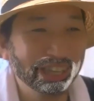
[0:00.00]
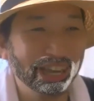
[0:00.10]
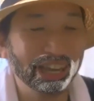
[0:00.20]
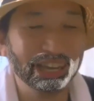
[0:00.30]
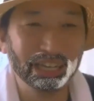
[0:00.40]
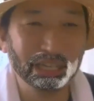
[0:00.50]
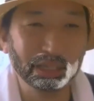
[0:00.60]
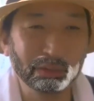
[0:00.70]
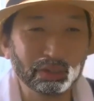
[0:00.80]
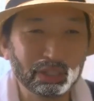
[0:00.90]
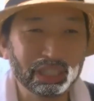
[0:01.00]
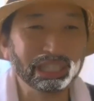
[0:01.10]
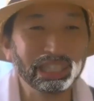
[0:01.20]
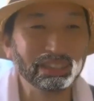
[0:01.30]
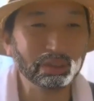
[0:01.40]
あの、地
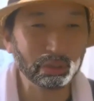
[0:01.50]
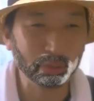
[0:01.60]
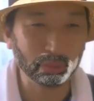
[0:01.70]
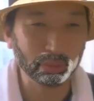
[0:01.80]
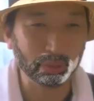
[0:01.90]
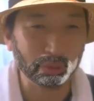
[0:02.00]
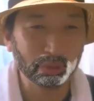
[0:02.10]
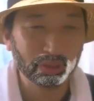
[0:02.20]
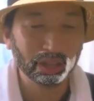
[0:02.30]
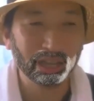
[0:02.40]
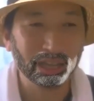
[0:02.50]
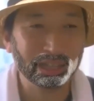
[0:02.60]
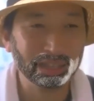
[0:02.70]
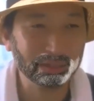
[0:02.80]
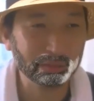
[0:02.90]
域ごとのよ、
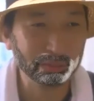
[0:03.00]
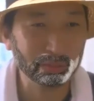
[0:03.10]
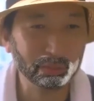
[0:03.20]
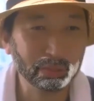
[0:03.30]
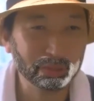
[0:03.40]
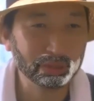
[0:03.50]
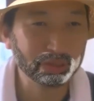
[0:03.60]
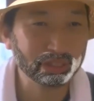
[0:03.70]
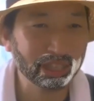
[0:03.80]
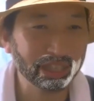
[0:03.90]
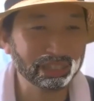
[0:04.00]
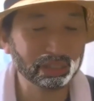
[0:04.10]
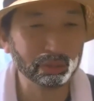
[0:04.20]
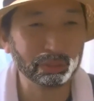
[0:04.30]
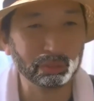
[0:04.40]
あの、60歳以
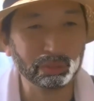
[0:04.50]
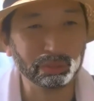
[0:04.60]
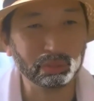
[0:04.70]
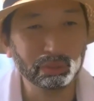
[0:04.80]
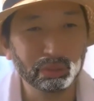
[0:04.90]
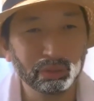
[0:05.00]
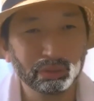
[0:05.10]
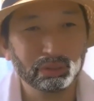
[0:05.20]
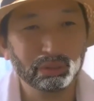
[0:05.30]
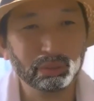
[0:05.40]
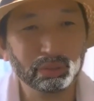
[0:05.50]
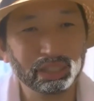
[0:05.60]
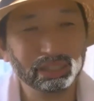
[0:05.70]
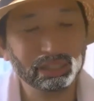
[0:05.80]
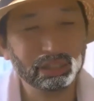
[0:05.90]
上の老
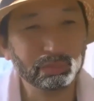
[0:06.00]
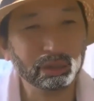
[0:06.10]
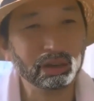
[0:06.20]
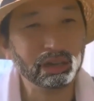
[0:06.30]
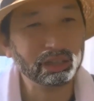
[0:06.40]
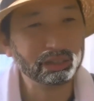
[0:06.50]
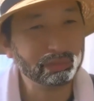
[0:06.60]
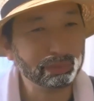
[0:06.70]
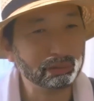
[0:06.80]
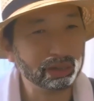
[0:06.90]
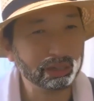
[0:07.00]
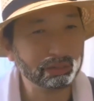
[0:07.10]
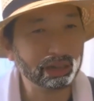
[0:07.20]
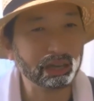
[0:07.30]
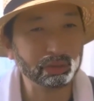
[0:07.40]
人に配われ配われ
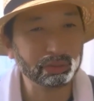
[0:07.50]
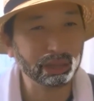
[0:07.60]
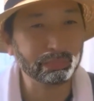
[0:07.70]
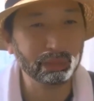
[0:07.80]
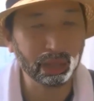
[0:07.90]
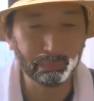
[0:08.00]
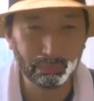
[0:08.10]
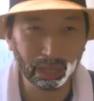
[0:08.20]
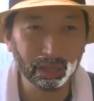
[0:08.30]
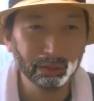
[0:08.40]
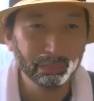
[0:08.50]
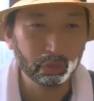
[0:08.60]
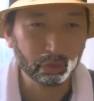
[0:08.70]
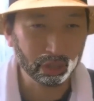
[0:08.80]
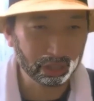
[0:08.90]
るカードってあっぺ
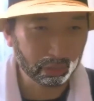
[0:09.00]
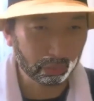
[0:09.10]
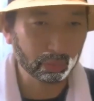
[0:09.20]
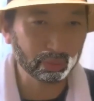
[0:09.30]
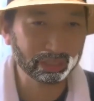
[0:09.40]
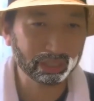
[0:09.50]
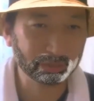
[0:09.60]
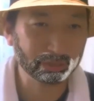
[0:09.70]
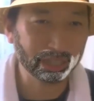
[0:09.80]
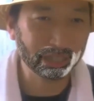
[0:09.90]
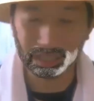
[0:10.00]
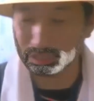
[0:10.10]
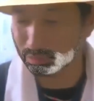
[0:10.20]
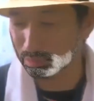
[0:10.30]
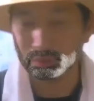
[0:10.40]
それに登録していくだけで
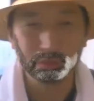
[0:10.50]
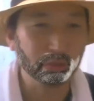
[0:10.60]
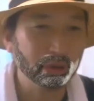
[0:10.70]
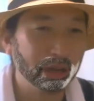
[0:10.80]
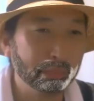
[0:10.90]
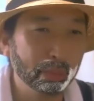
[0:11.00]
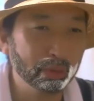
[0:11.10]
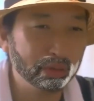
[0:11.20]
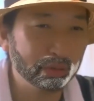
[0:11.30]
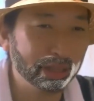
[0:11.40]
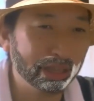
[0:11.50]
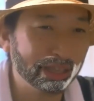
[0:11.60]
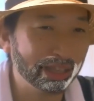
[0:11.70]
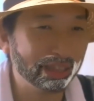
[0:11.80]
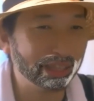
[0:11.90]
よ、そこからポイントで
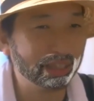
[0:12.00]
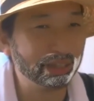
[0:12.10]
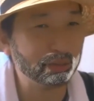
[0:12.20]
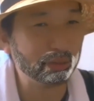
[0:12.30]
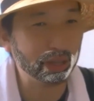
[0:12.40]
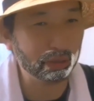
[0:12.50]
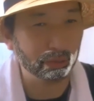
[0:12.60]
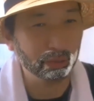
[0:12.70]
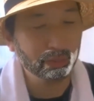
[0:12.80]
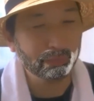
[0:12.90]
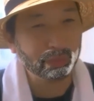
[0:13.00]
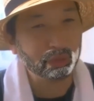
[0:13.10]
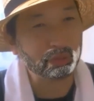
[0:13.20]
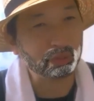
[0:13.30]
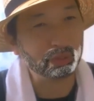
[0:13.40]
決済できるとかよ、
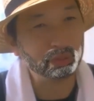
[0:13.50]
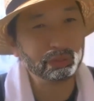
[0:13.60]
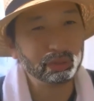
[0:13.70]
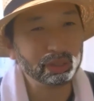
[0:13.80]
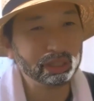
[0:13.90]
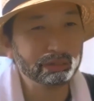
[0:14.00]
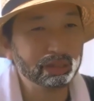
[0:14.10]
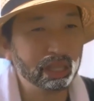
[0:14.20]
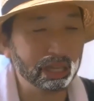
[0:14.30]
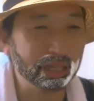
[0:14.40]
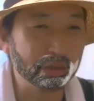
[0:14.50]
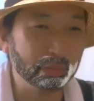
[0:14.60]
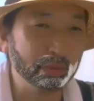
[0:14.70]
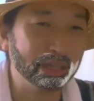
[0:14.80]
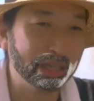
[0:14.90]
そういうことしてくんねえかなと
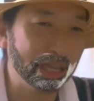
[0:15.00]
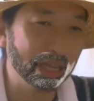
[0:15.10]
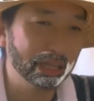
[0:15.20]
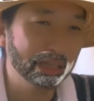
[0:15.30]
思ったな。